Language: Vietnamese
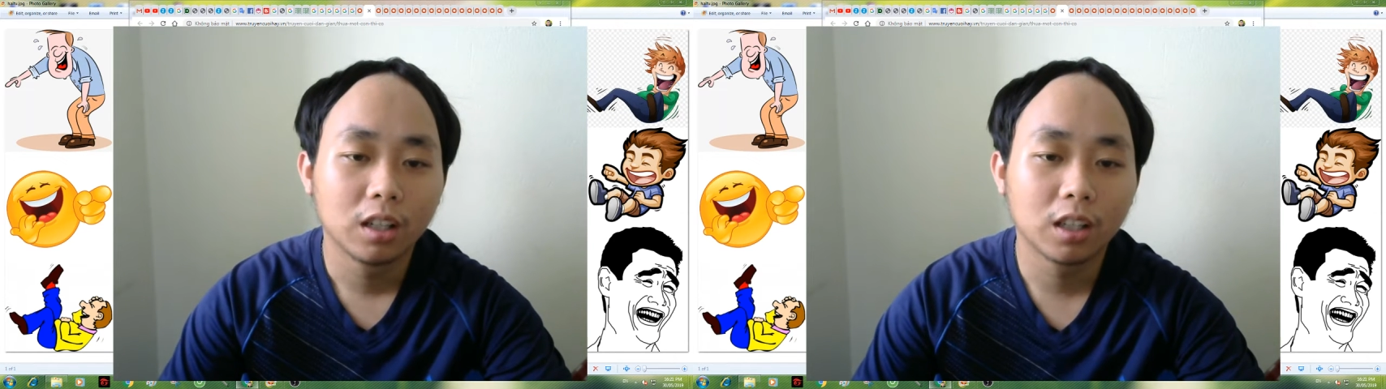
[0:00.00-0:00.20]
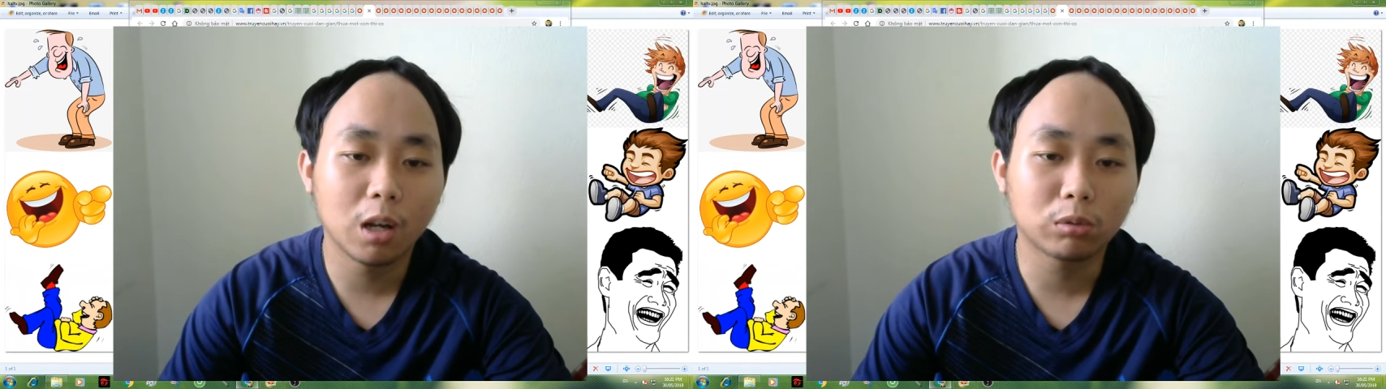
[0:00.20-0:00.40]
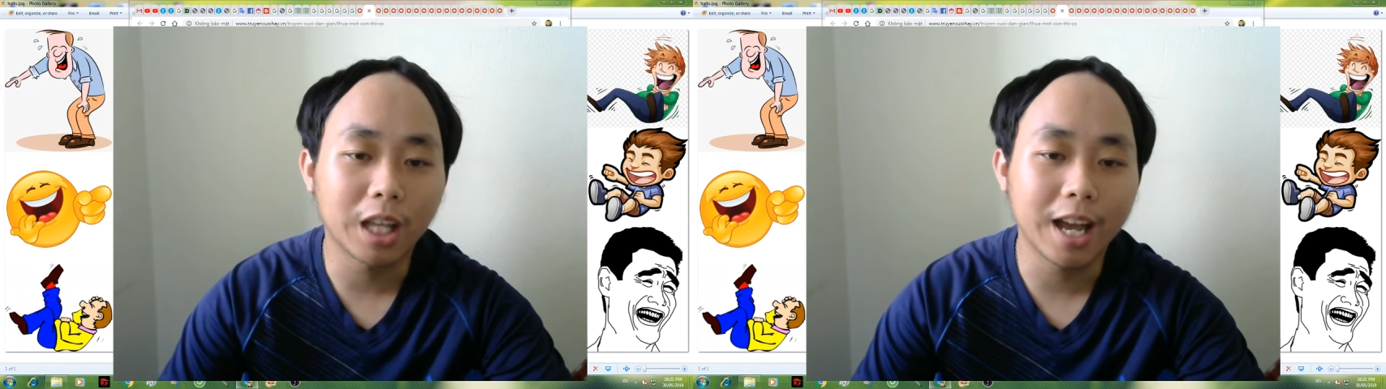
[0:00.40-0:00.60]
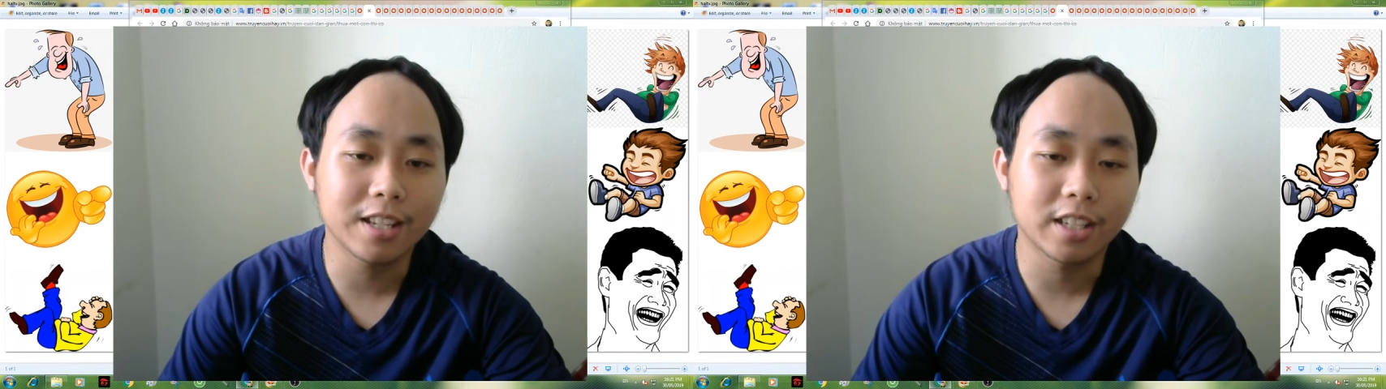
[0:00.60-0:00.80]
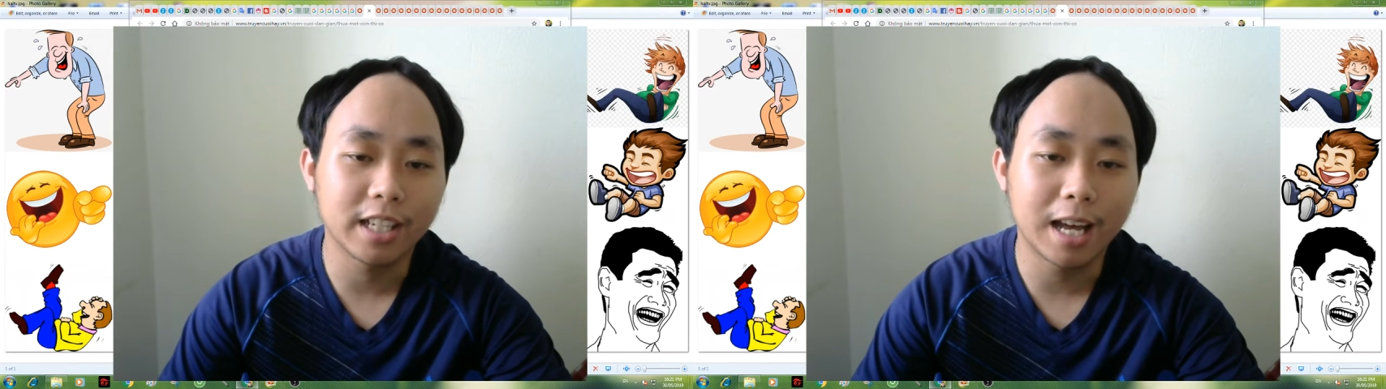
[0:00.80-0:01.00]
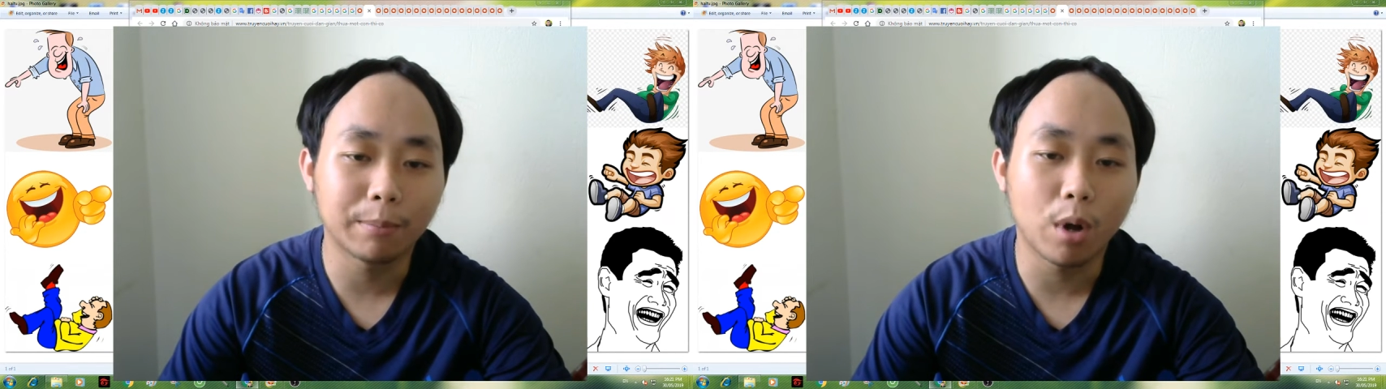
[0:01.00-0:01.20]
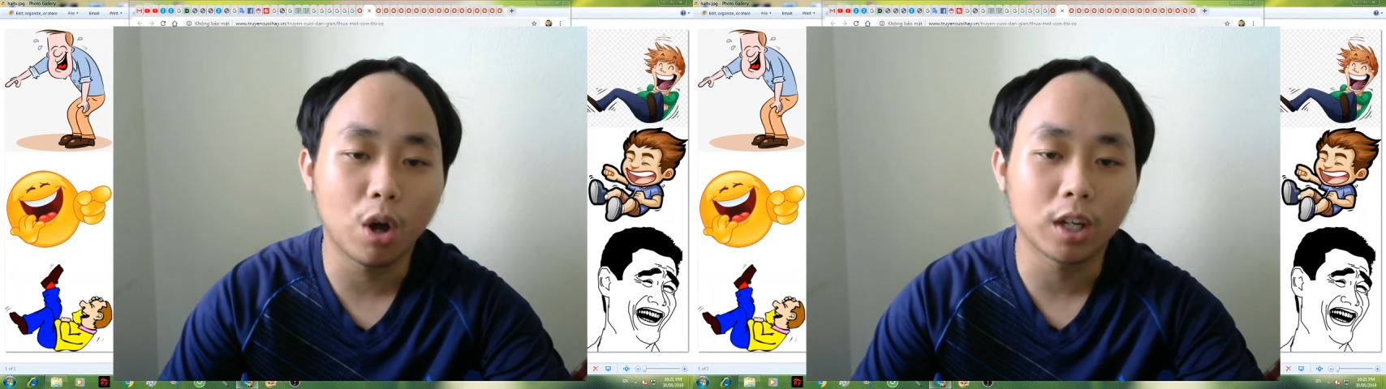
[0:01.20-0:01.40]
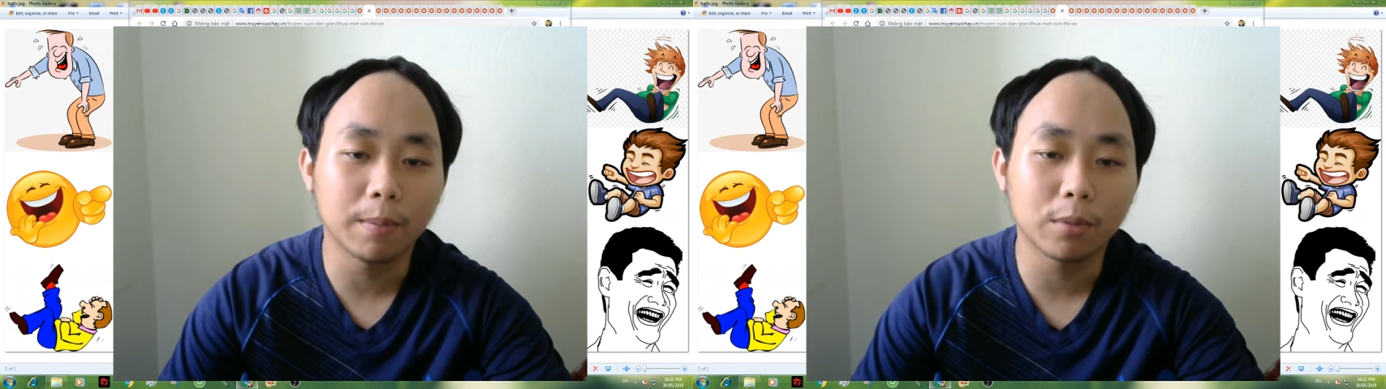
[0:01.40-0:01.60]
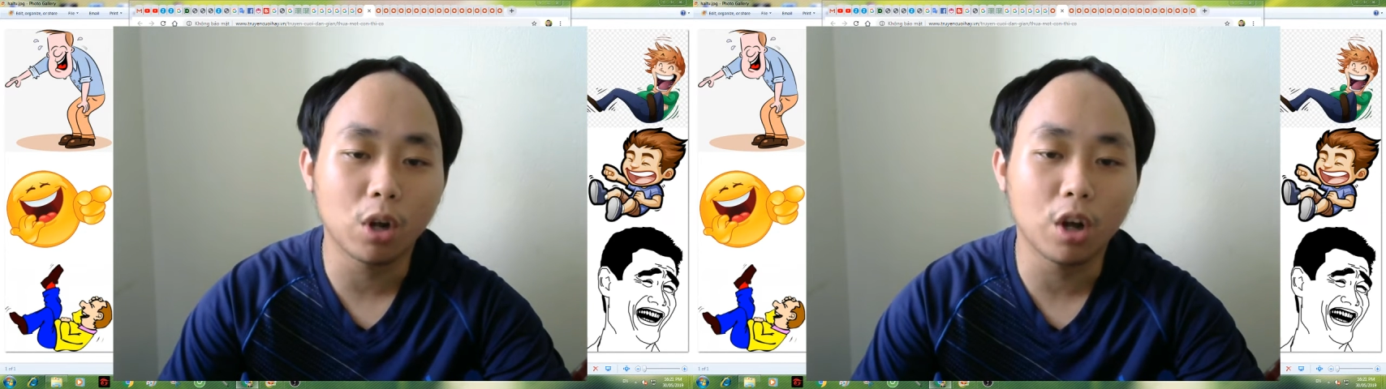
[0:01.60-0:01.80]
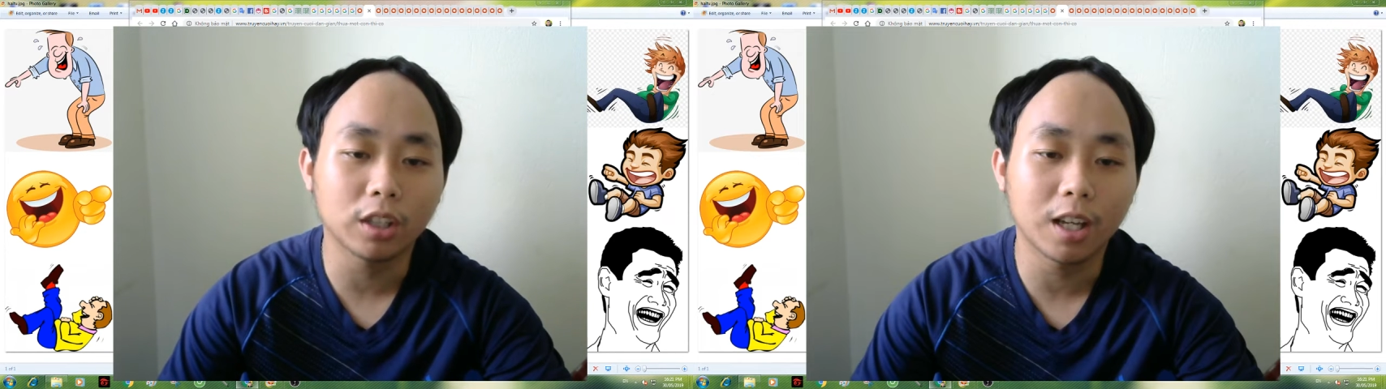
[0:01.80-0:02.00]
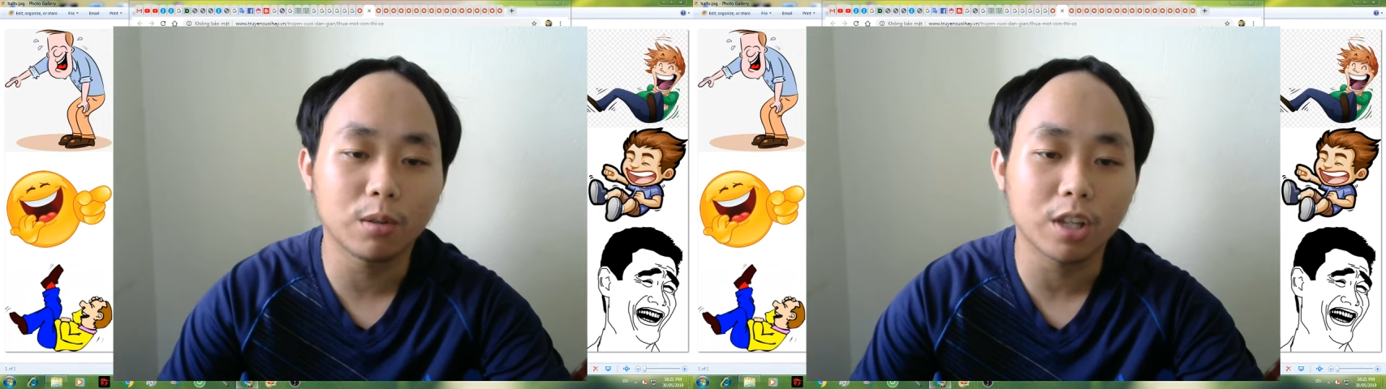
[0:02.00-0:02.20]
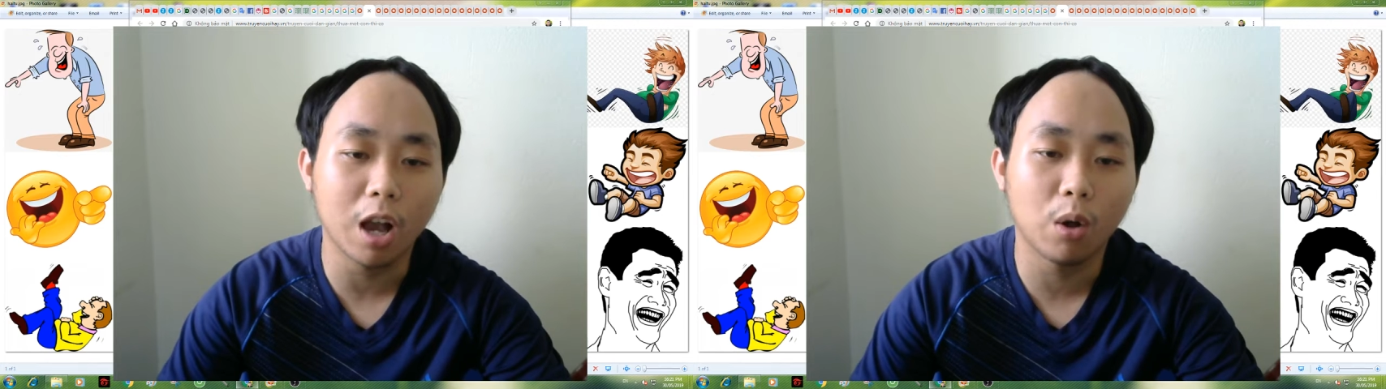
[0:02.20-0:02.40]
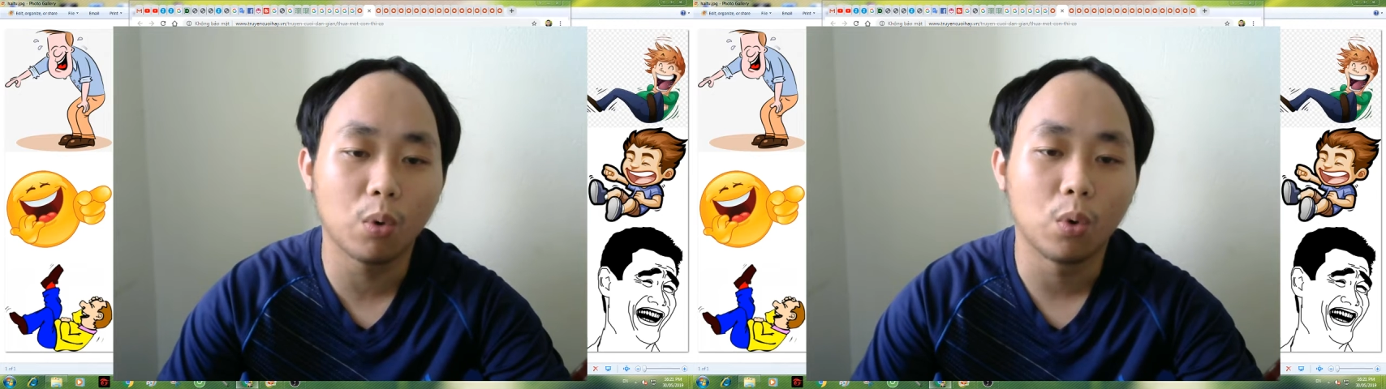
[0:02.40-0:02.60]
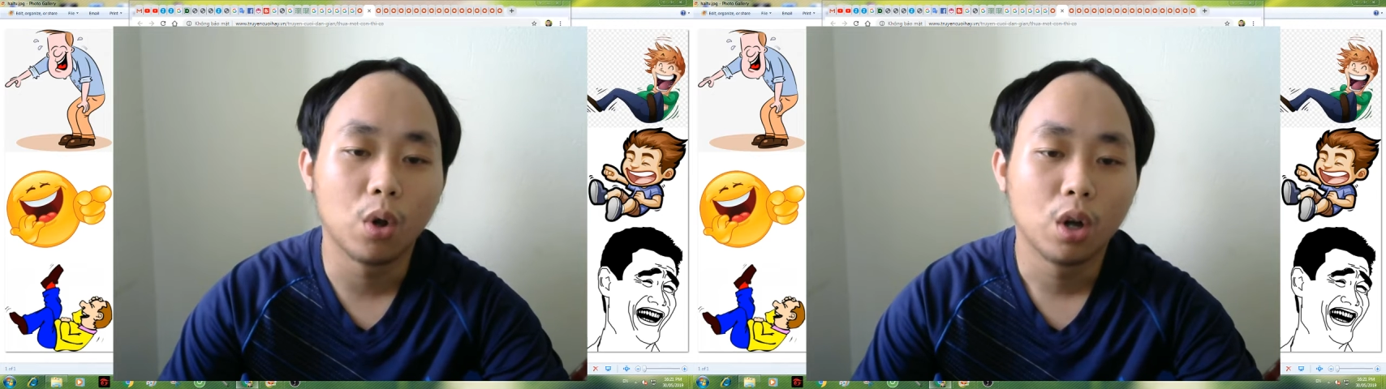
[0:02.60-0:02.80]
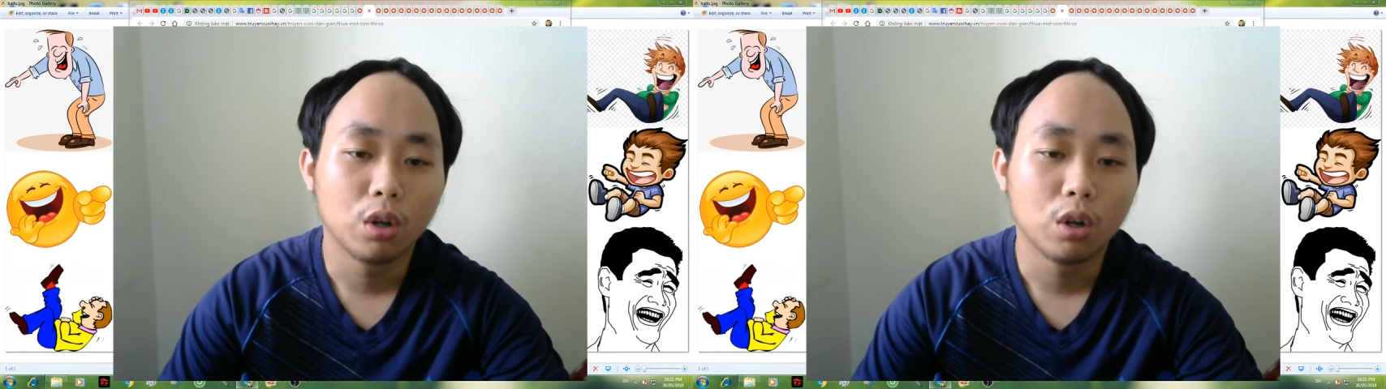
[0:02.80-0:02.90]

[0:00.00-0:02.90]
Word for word: ngốc ta chỉ đàn bò 5 con theo sau